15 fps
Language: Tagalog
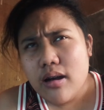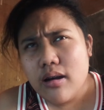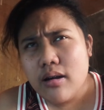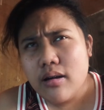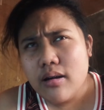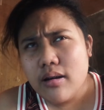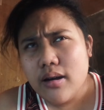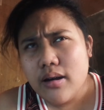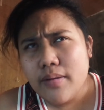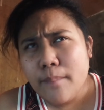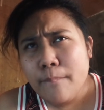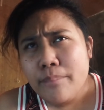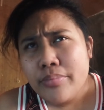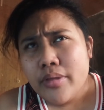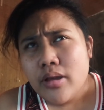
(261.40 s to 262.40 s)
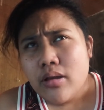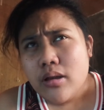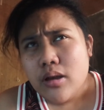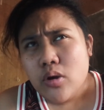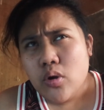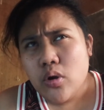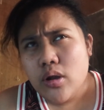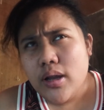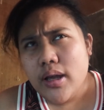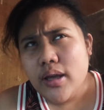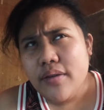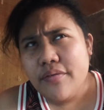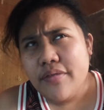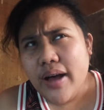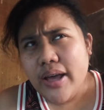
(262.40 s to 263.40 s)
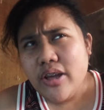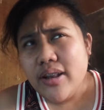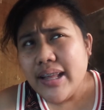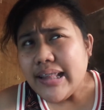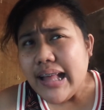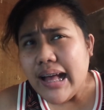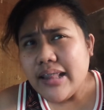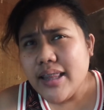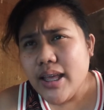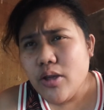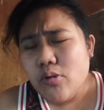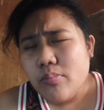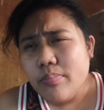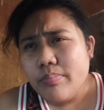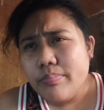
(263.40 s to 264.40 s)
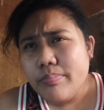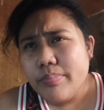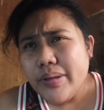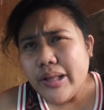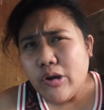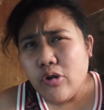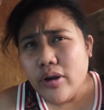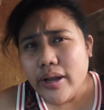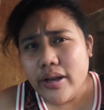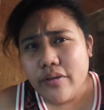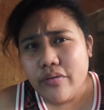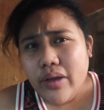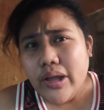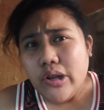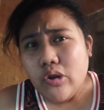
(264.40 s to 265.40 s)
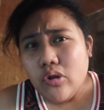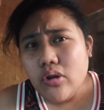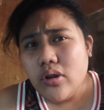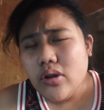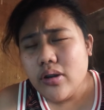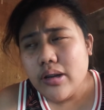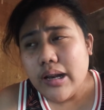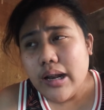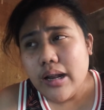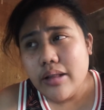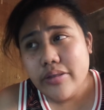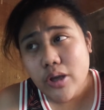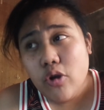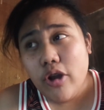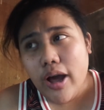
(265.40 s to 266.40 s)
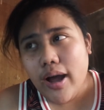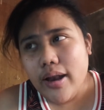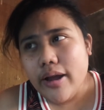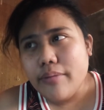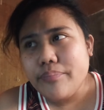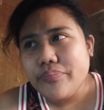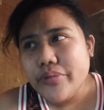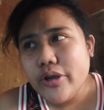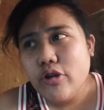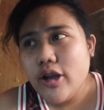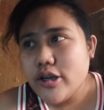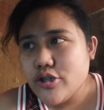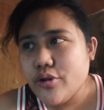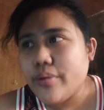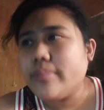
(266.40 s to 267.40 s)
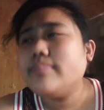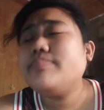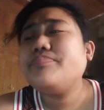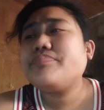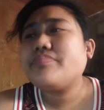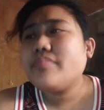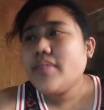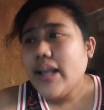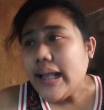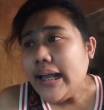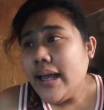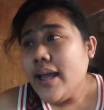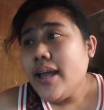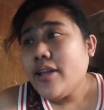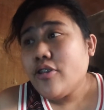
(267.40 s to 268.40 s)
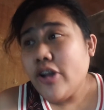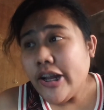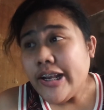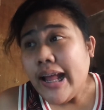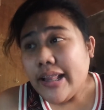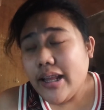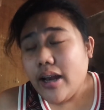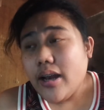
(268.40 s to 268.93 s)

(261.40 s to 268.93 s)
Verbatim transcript: Um, kulay violet ata yung pinakulay ni Feng nun. Hindi ko lang alam. Hindi ko lang sure. Tuloy natin.